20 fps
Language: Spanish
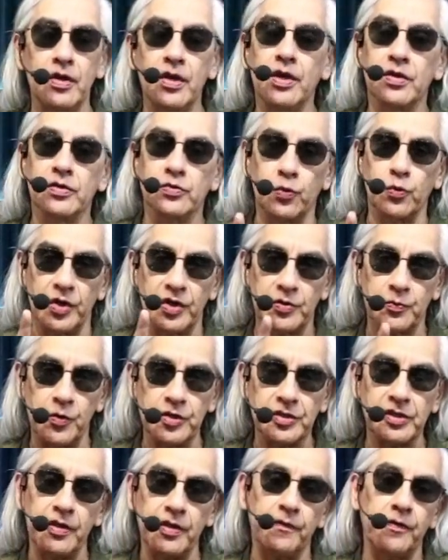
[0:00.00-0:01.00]
Su respuesta
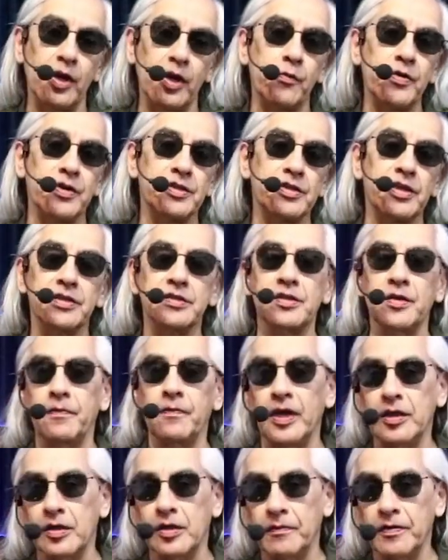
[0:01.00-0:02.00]
de frecuencias de
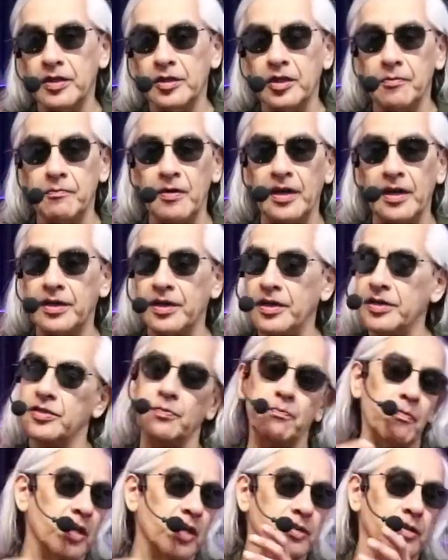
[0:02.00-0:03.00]
20 a 20 mil Hz, vas a